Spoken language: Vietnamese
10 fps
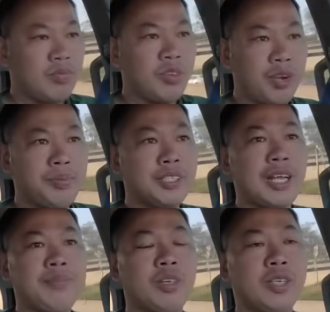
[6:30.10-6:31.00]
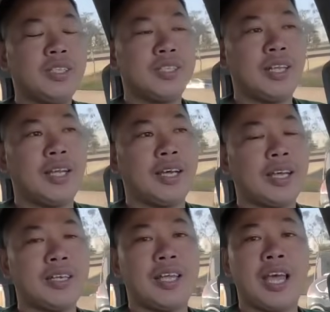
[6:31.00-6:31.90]
khoảng 18 tuổi là
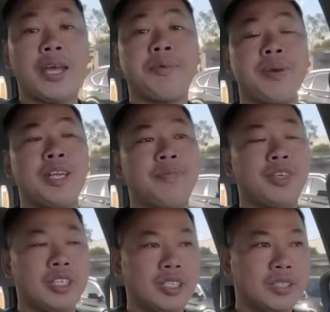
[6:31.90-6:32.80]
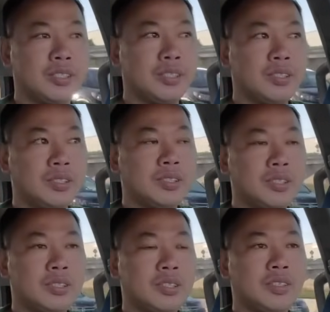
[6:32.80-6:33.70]
cách đây hai mươi mấy năm về trước
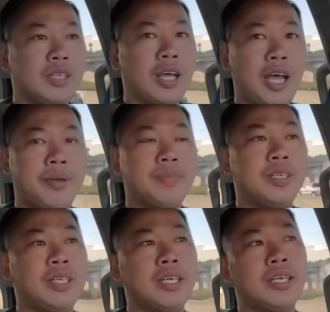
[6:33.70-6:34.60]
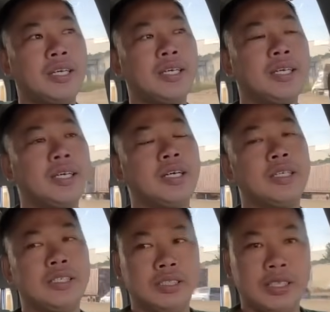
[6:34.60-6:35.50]
20 à,
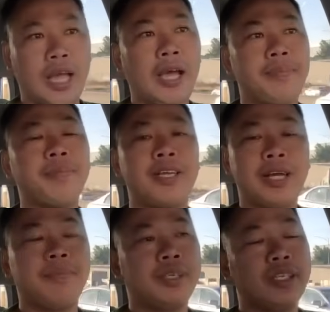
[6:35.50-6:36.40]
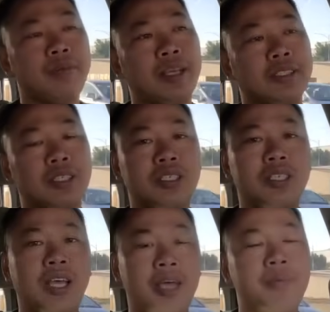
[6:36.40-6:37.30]
ừ hai mươi mấy năm rồi đó các bạn có
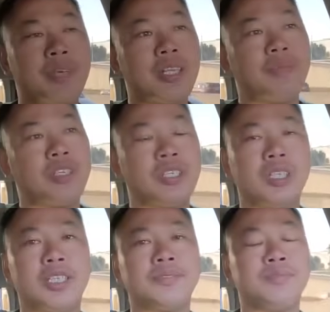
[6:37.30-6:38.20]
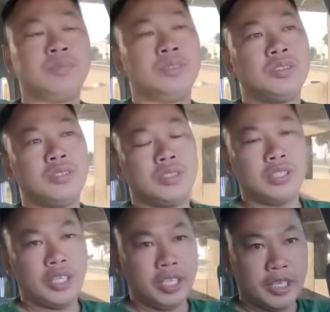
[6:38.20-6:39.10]
như hai mươi mấy năm về trước rồi đó
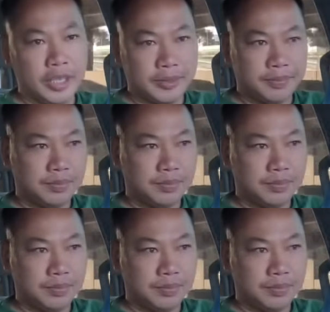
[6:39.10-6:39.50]
thì à,